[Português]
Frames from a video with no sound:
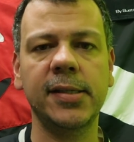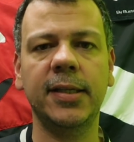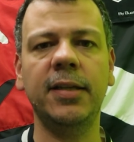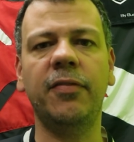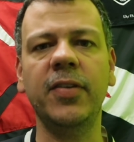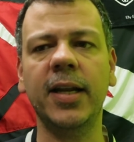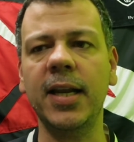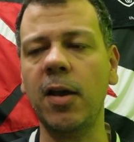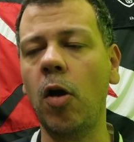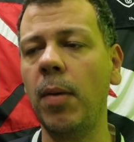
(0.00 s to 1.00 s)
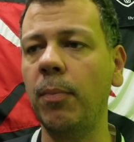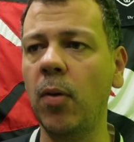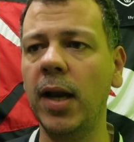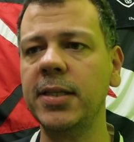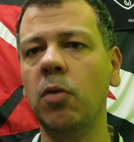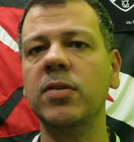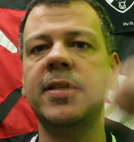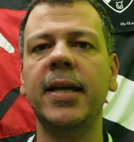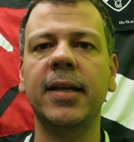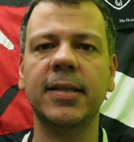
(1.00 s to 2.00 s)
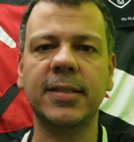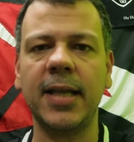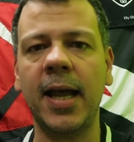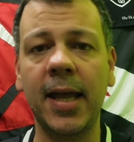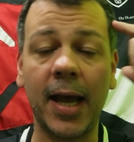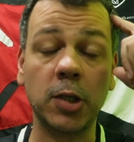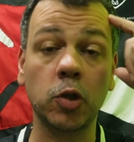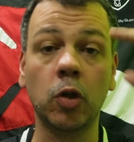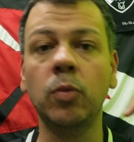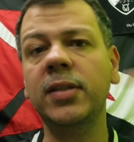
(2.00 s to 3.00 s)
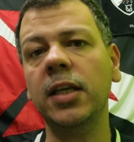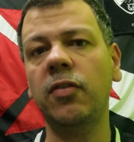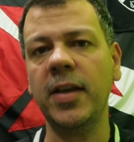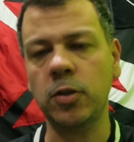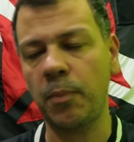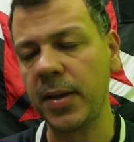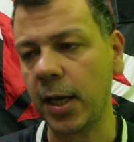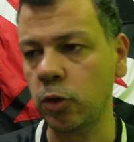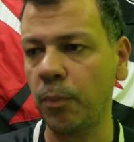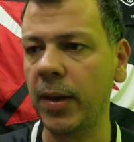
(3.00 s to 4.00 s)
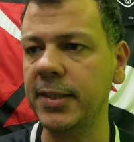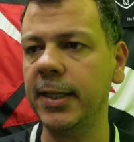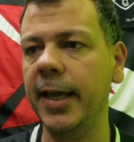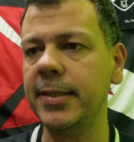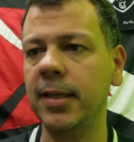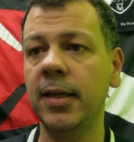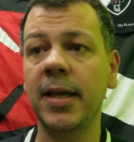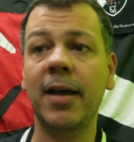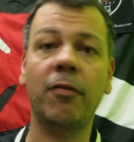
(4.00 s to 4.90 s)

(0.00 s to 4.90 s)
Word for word: Ele vira ali, rouba a bola, já consegue lançar, acionou muitas vezes o Pikachu pela direita.